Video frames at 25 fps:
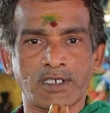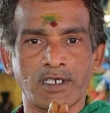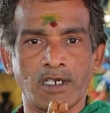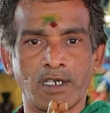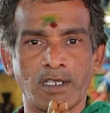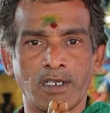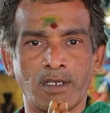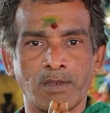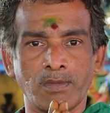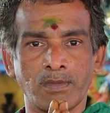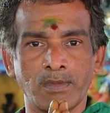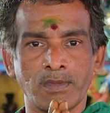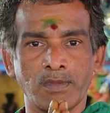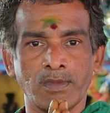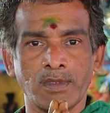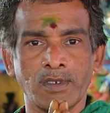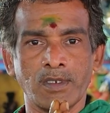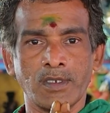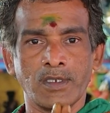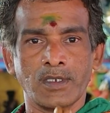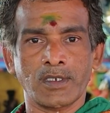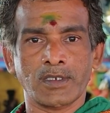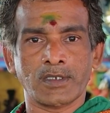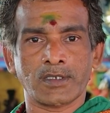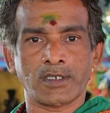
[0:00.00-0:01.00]
நமஸ்காரம்
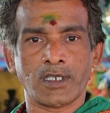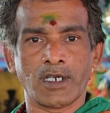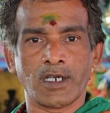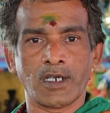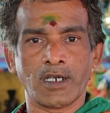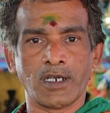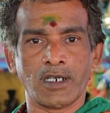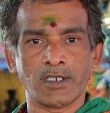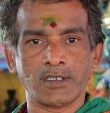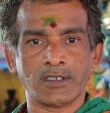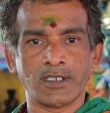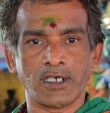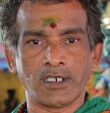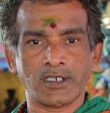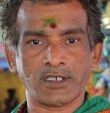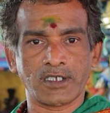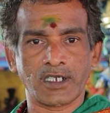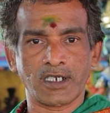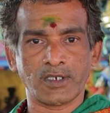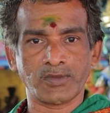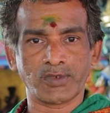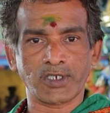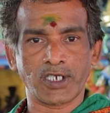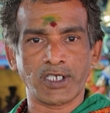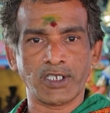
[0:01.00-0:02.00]
தாங்கள்
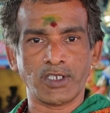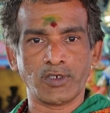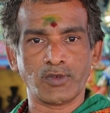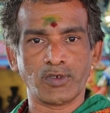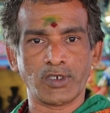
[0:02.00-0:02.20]
தரிசனம் செய்து